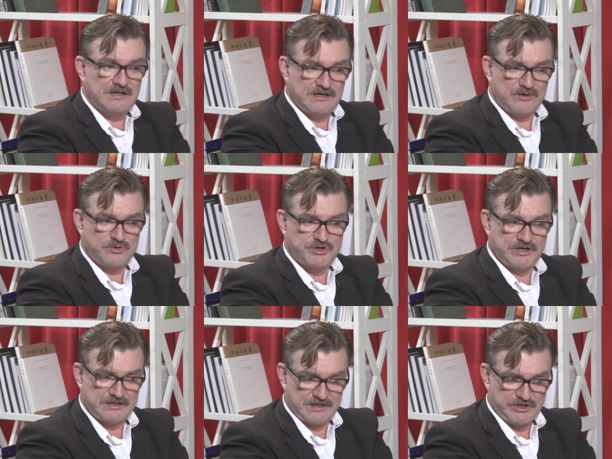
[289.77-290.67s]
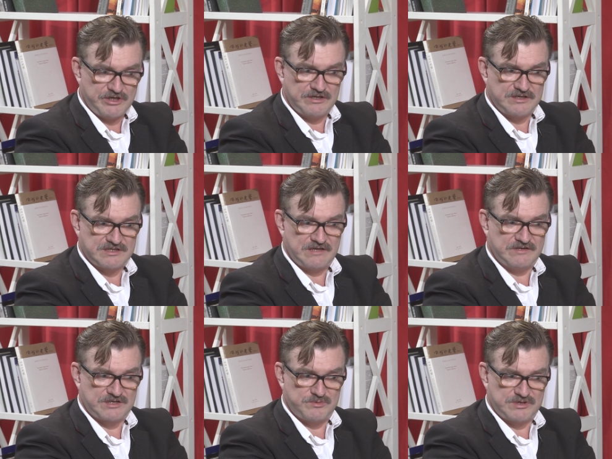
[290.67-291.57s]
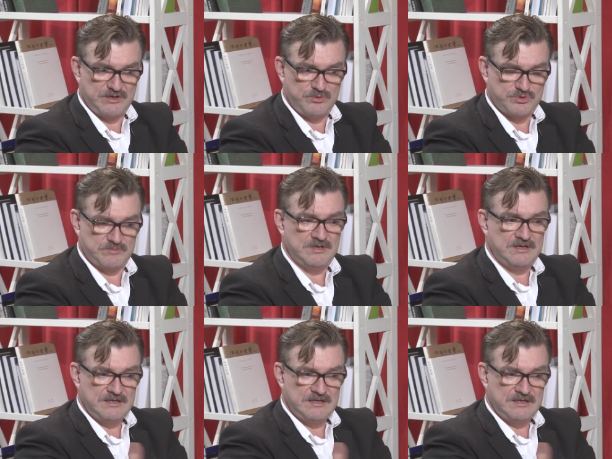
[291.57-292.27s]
хорошие отношения с Советским Союзом.